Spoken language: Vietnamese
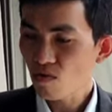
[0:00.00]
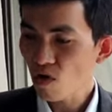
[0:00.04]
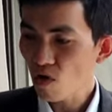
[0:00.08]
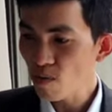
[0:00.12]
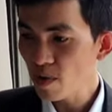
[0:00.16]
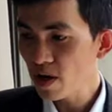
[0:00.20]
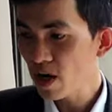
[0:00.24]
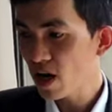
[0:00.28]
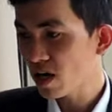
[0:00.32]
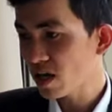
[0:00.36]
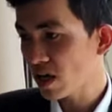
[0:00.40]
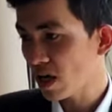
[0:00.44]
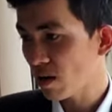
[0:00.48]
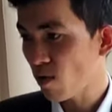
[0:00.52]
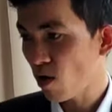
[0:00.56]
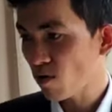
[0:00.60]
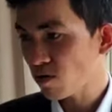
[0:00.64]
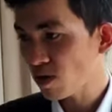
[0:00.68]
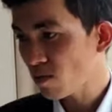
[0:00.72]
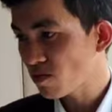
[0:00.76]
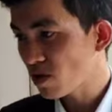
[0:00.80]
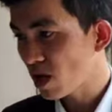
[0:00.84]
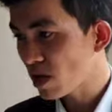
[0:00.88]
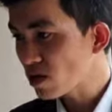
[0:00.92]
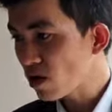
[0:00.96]
Phú Mỹ Hưng là
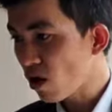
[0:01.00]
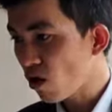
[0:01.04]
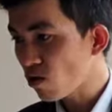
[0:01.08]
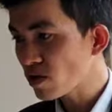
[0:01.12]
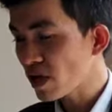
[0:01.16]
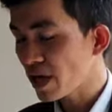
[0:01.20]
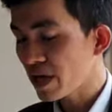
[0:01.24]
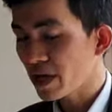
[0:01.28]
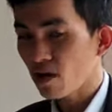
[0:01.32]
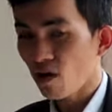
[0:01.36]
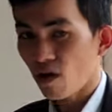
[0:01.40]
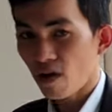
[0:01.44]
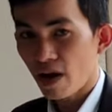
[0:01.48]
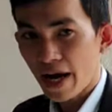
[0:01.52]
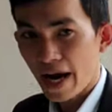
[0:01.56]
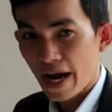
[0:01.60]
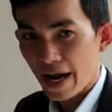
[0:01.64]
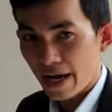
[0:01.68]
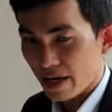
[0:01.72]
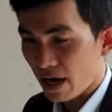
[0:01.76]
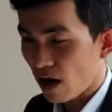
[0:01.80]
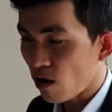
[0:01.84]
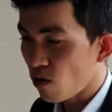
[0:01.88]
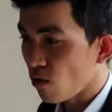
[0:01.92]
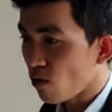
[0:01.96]
một trong những đô thị gọi là
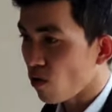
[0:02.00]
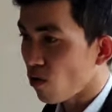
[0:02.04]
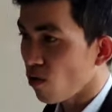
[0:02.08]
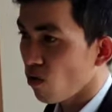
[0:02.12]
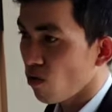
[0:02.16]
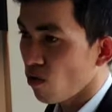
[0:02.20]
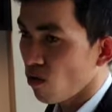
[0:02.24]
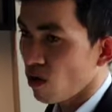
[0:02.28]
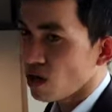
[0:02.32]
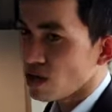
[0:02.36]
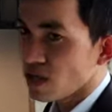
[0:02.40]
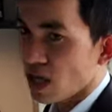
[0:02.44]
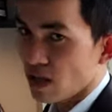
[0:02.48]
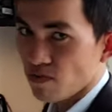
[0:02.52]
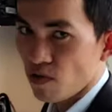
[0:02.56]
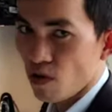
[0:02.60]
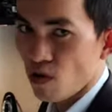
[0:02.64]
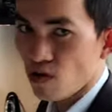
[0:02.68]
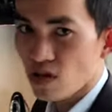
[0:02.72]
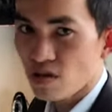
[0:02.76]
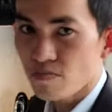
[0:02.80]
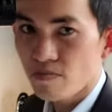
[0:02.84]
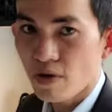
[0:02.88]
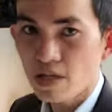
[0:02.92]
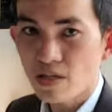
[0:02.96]
hàng đầu của thành
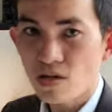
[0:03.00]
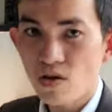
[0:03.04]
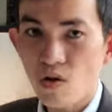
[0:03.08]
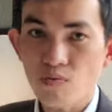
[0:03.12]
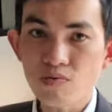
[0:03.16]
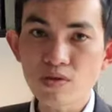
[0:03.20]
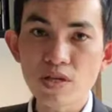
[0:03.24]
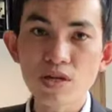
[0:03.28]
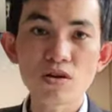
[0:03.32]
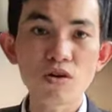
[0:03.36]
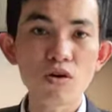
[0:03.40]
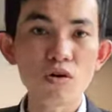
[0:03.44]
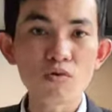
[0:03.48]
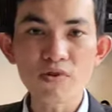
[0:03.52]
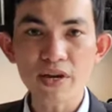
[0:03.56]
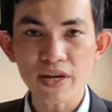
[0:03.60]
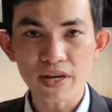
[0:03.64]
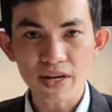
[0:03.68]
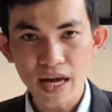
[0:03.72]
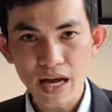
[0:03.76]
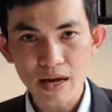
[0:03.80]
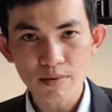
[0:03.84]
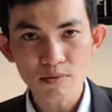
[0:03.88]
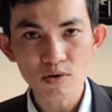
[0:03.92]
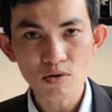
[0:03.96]
phố Hồ Chí Minh cũng như của
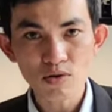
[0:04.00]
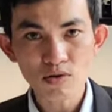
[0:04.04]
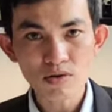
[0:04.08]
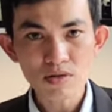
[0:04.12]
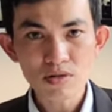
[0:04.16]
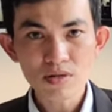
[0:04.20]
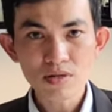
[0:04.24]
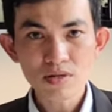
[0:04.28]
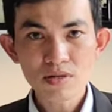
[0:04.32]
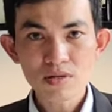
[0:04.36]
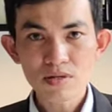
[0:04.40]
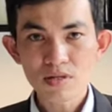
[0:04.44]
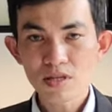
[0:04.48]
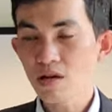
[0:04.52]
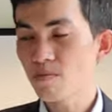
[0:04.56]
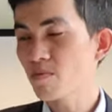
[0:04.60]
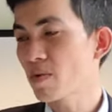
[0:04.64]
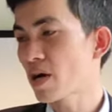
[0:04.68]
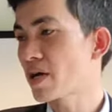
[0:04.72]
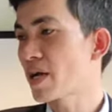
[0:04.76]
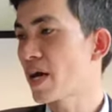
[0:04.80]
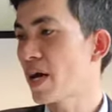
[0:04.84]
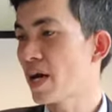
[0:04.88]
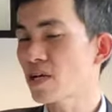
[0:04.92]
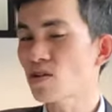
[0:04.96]
Việt Nam luôn
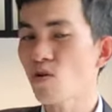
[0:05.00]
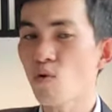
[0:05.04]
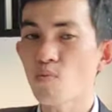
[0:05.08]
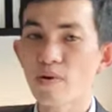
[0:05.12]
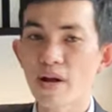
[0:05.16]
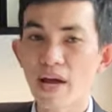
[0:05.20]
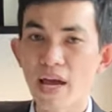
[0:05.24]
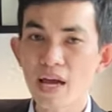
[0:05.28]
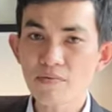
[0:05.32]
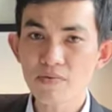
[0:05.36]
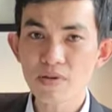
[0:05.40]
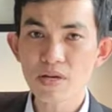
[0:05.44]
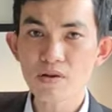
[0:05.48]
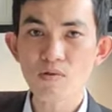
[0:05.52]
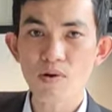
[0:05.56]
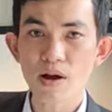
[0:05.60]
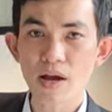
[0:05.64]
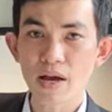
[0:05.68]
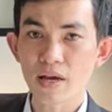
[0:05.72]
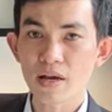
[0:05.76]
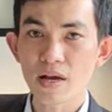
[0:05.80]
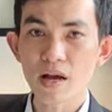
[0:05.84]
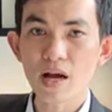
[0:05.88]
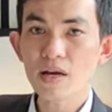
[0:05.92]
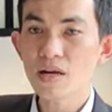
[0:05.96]
nhưng mà để thùng rác phía
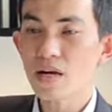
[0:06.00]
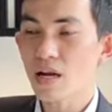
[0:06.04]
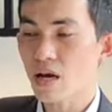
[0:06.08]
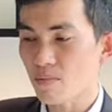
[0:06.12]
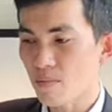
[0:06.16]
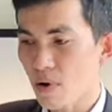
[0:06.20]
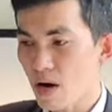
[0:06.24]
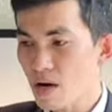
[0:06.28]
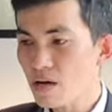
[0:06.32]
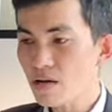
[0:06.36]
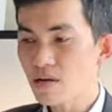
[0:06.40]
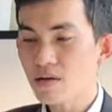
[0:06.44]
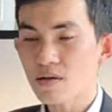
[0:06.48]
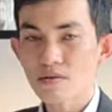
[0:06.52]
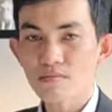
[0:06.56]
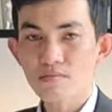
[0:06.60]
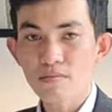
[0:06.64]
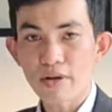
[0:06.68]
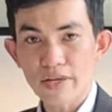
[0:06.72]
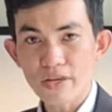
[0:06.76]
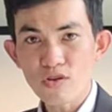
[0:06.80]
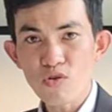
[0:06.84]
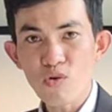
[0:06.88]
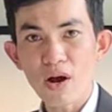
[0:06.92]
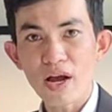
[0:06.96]
ngoài rất là mất
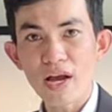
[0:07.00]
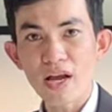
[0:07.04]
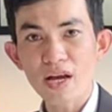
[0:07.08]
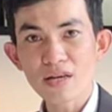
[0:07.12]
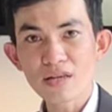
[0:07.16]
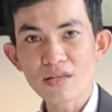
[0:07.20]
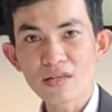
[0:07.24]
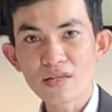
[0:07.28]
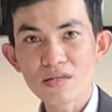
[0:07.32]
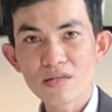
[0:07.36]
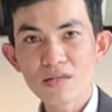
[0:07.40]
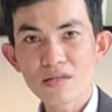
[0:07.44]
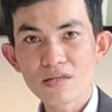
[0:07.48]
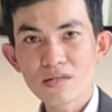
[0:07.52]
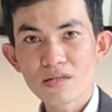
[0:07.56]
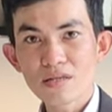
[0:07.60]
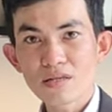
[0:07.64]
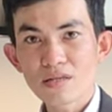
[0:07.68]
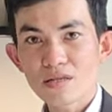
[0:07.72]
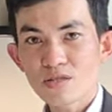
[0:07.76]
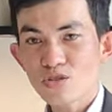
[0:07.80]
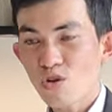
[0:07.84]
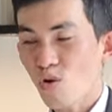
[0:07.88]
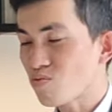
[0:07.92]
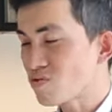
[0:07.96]
mỹ quan
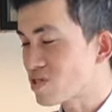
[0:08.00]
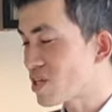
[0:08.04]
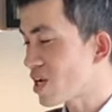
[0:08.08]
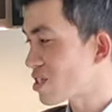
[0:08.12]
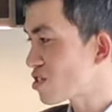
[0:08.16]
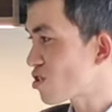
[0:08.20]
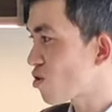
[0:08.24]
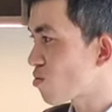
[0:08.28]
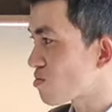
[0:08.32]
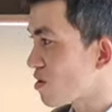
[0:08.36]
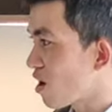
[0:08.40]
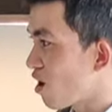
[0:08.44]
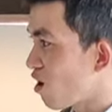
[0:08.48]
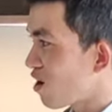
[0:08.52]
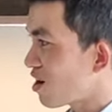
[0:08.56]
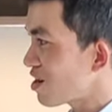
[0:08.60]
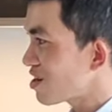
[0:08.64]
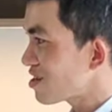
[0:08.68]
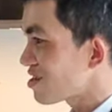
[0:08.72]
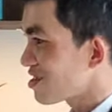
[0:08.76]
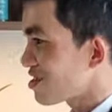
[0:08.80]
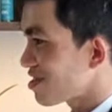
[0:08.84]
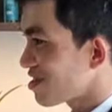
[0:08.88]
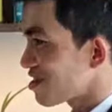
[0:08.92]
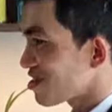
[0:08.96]
thùng xanh thùng
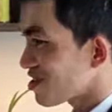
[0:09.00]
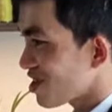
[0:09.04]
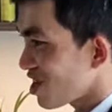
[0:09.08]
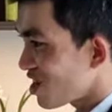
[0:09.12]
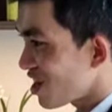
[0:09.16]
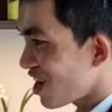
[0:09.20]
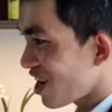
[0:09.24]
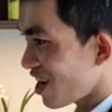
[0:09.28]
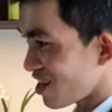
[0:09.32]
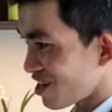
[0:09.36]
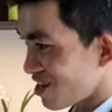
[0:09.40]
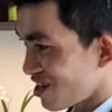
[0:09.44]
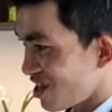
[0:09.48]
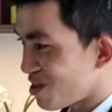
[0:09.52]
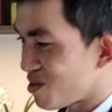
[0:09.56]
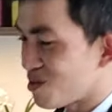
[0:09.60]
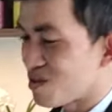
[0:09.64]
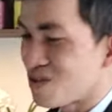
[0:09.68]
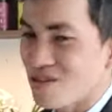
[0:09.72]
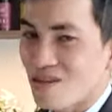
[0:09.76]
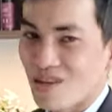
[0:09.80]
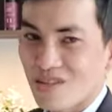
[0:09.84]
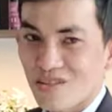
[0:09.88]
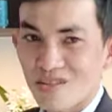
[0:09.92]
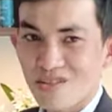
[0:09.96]
đỏ tuy là
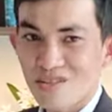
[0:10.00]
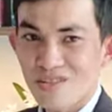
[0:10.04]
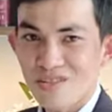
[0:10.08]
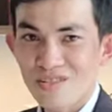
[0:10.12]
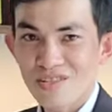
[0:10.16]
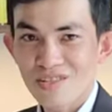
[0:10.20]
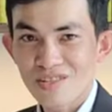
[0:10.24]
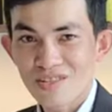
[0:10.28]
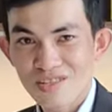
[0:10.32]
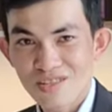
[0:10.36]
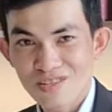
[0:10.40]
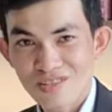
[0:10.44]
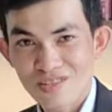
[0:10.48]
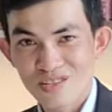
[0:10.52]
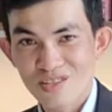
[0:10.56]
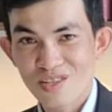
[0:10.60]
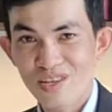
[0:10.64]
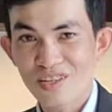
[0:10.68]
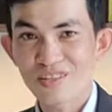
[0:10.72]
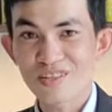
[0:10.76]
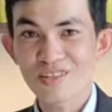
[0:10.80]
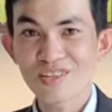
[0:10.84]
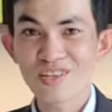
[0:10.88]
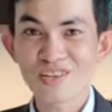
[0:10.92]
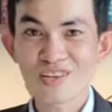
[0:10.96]
nhìn nhìn
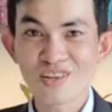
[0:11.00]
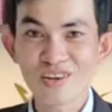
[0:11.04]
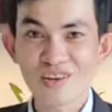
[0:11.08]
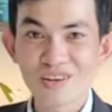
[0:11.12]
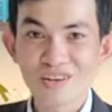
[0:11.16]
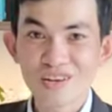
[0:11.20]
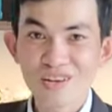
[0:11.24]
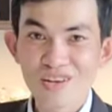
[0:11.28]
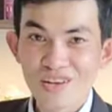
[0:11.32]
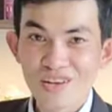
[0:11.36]
nhìn thì nó